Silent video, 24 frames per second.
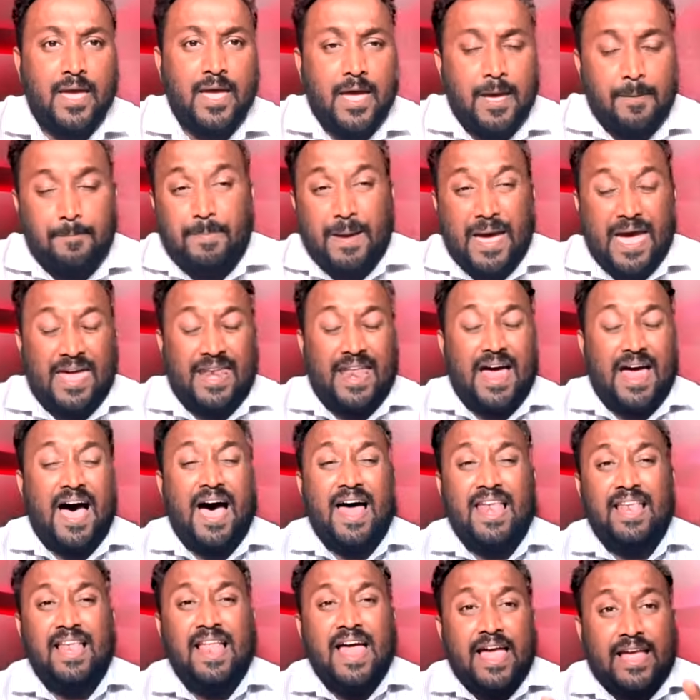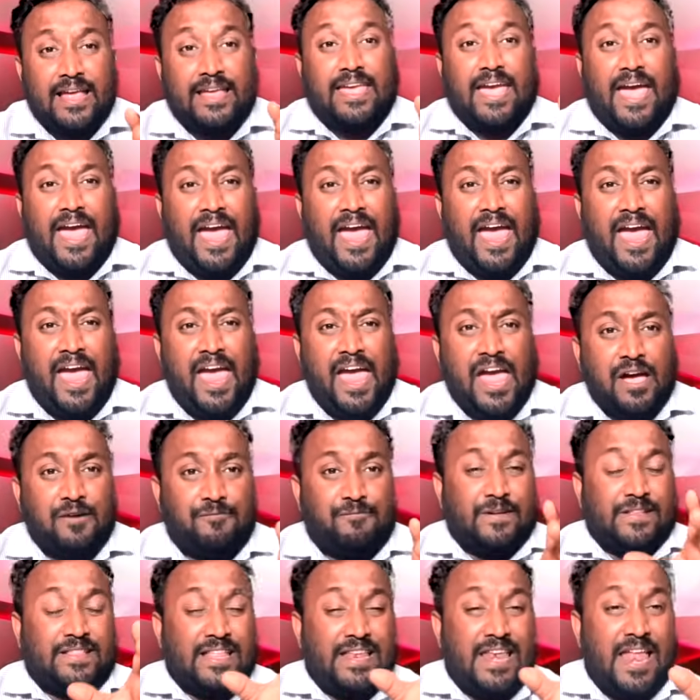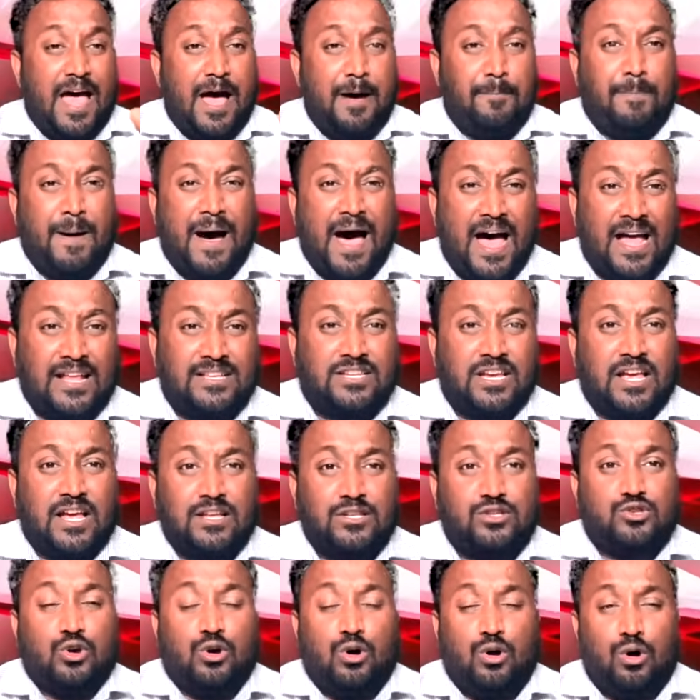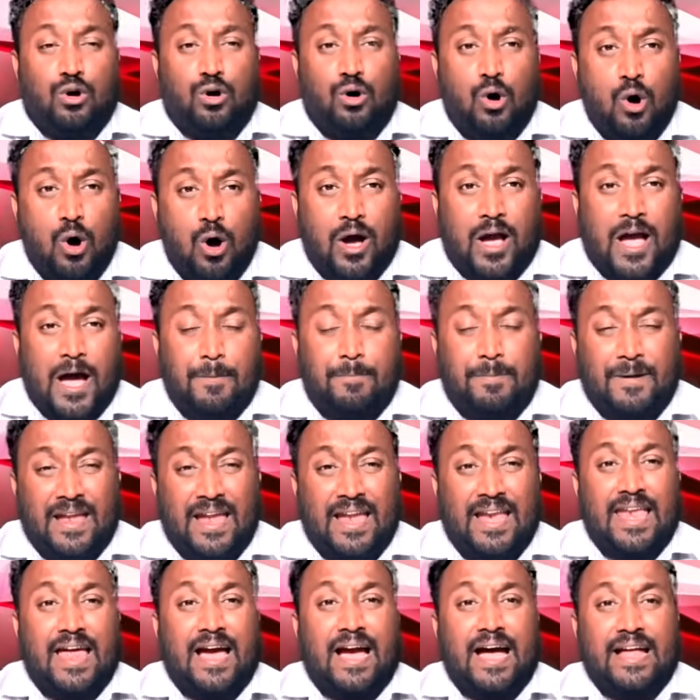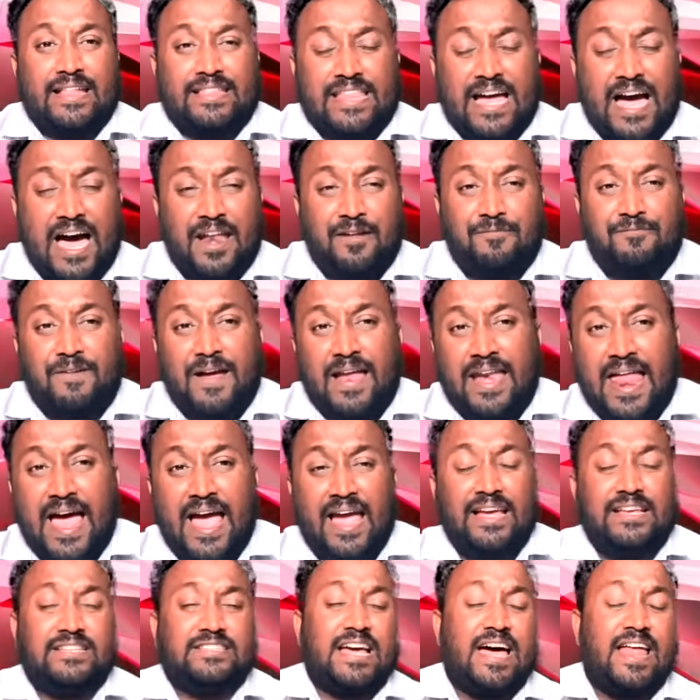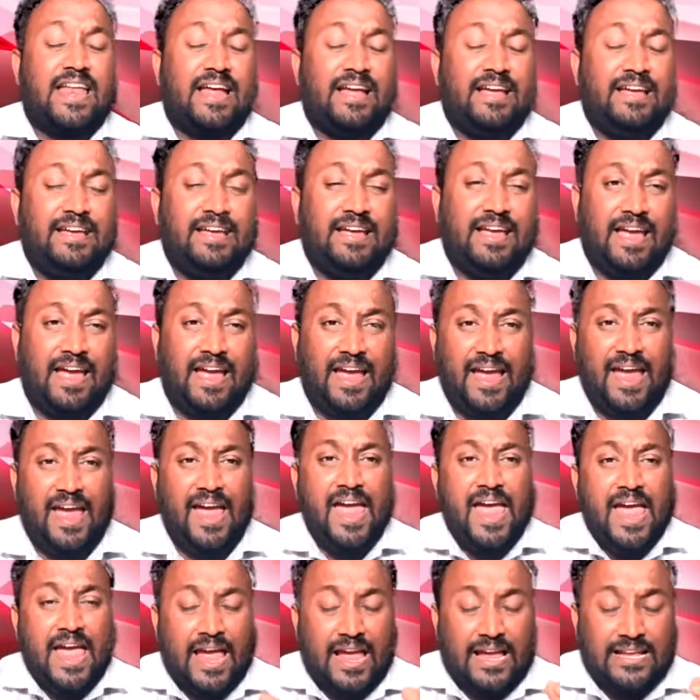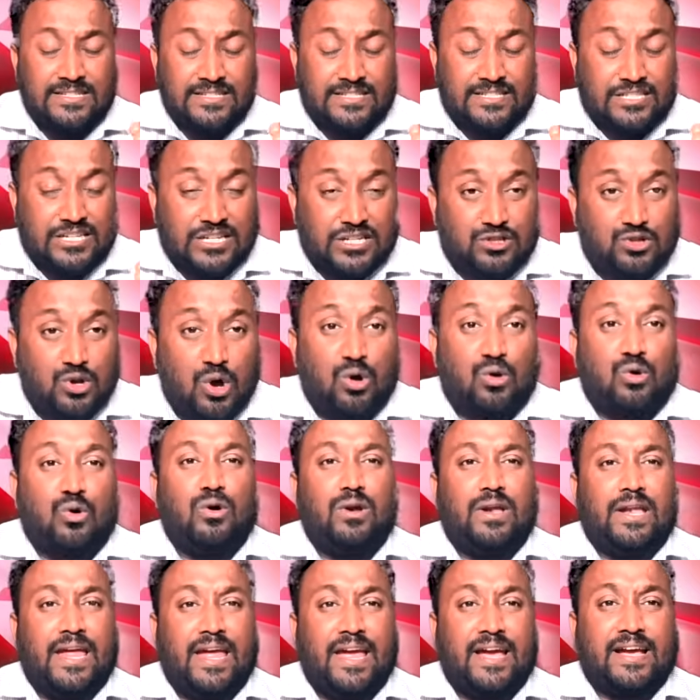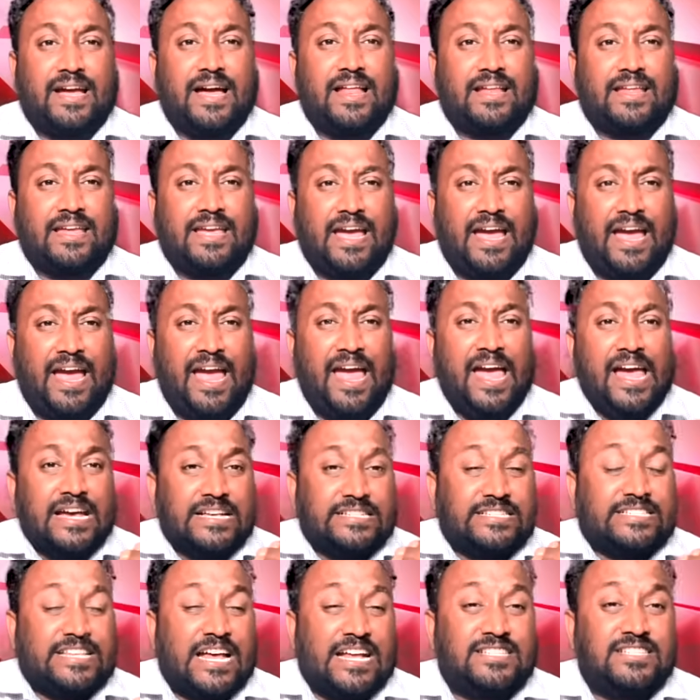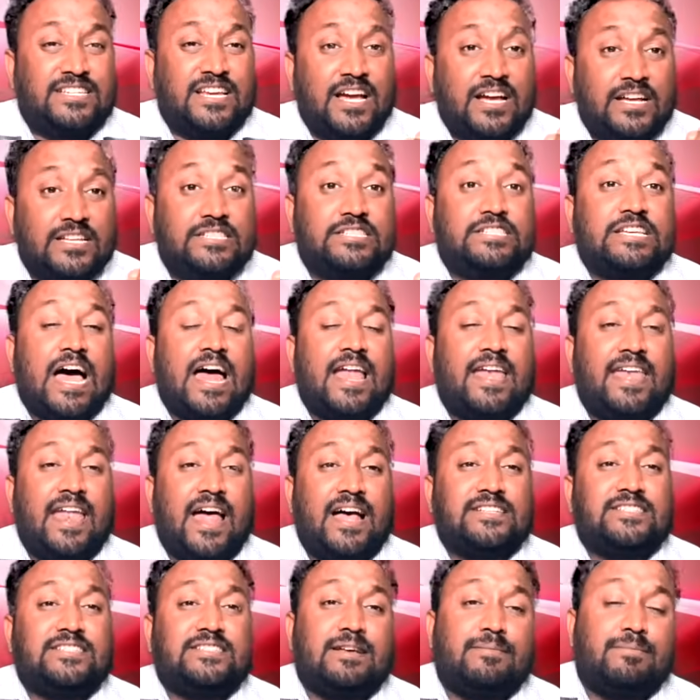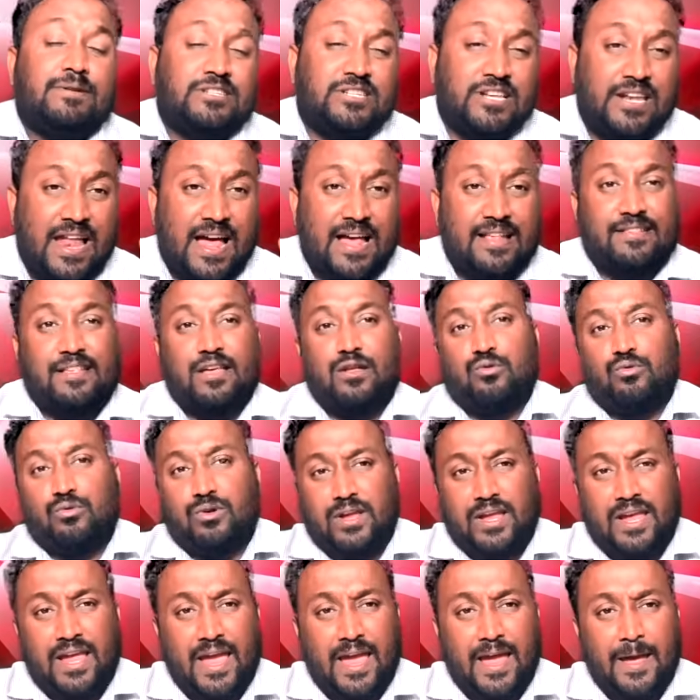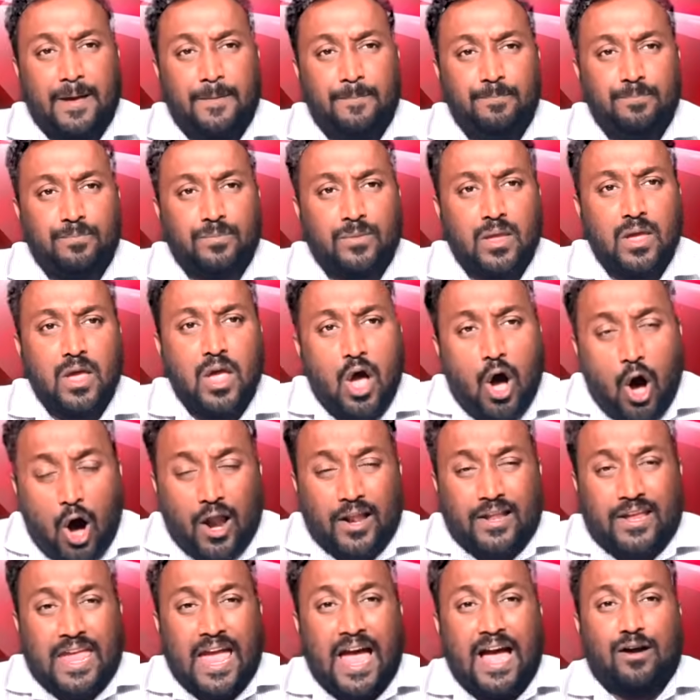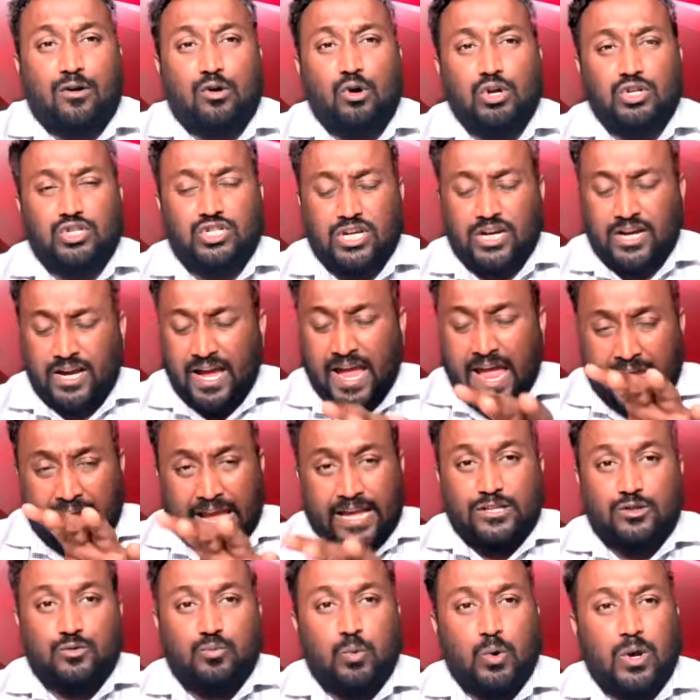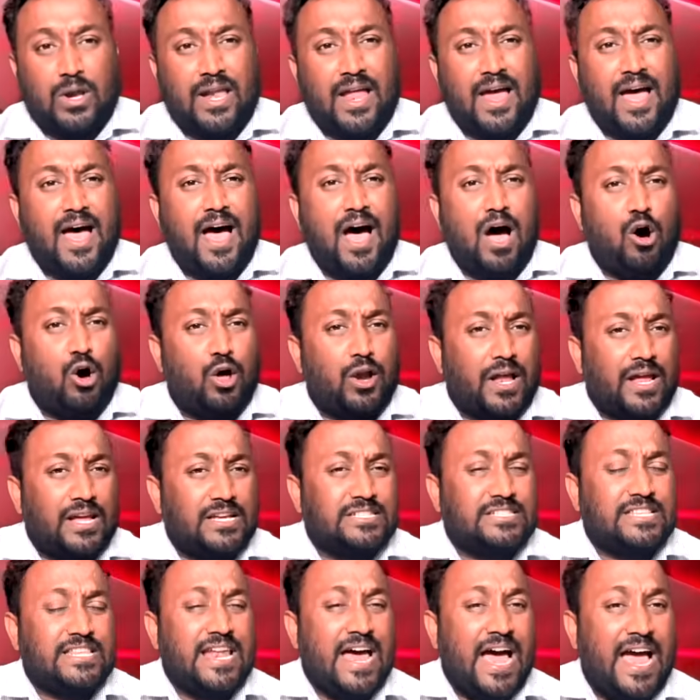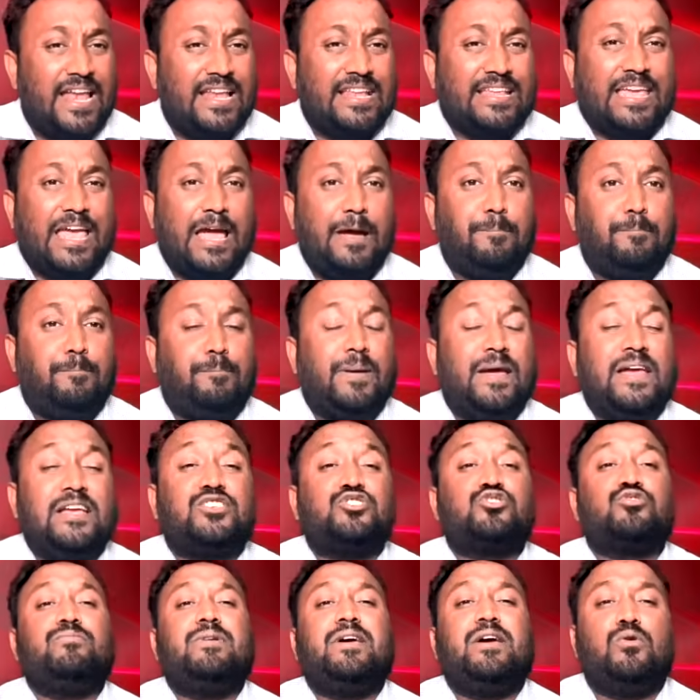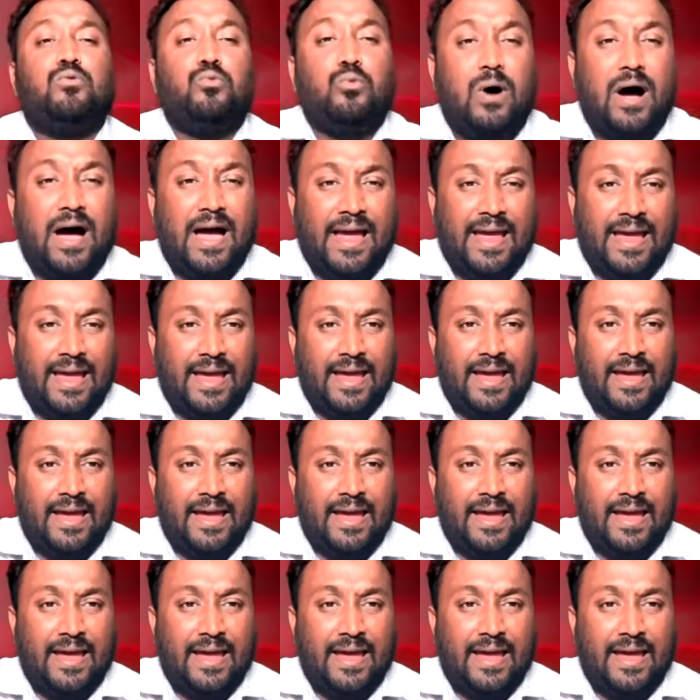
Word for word: बहरहाल ये फितनाबाज जो खबरें लगातार फैलाई जा रही हैं इन चीज़ों को लेकर के सच जानना समझना ज़रूरी है और क्या कुछ हिजबुल्ला और इसराइल के बीच में हुआ है